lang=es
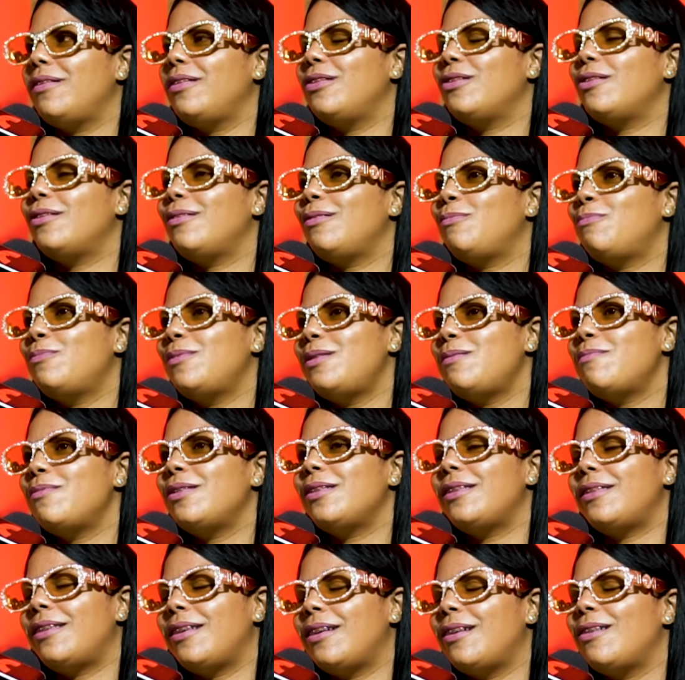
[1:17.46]
yo
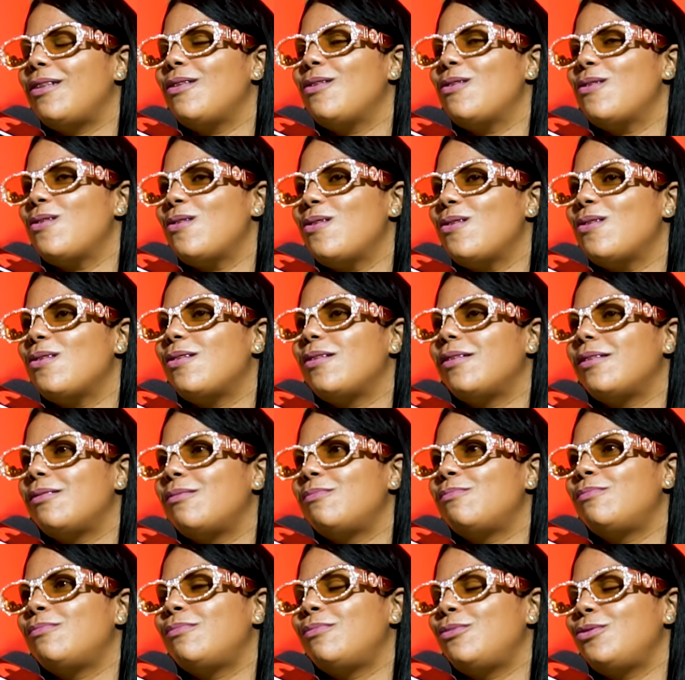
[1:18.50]
misma tengo
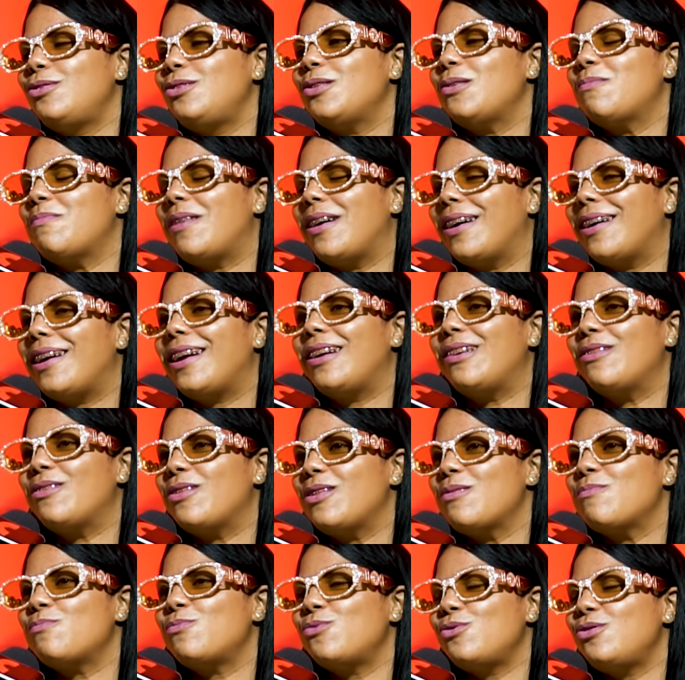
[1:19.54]
mucho más grano
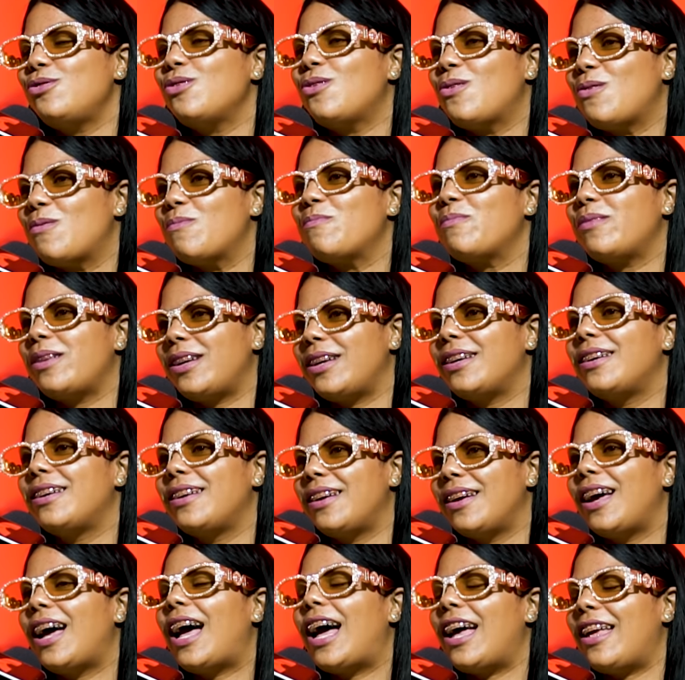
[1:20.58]
que muchos hombres
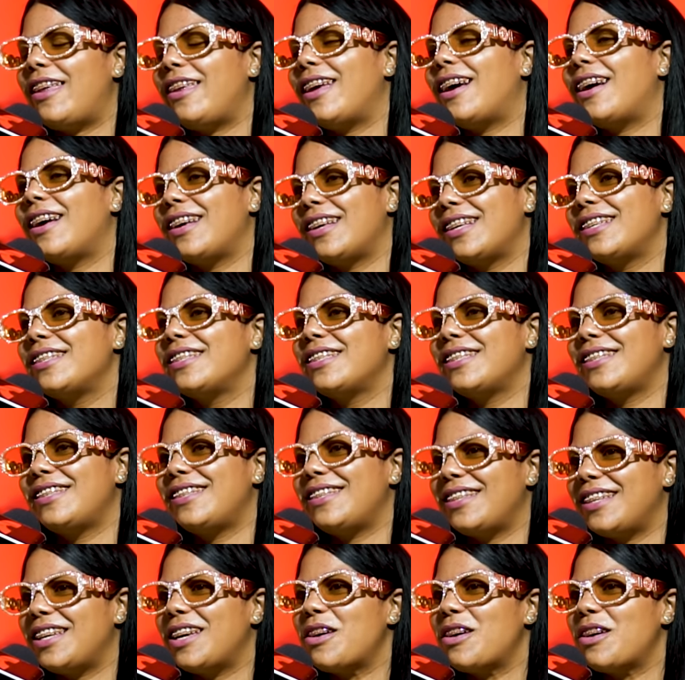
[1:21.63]
allá. Sí.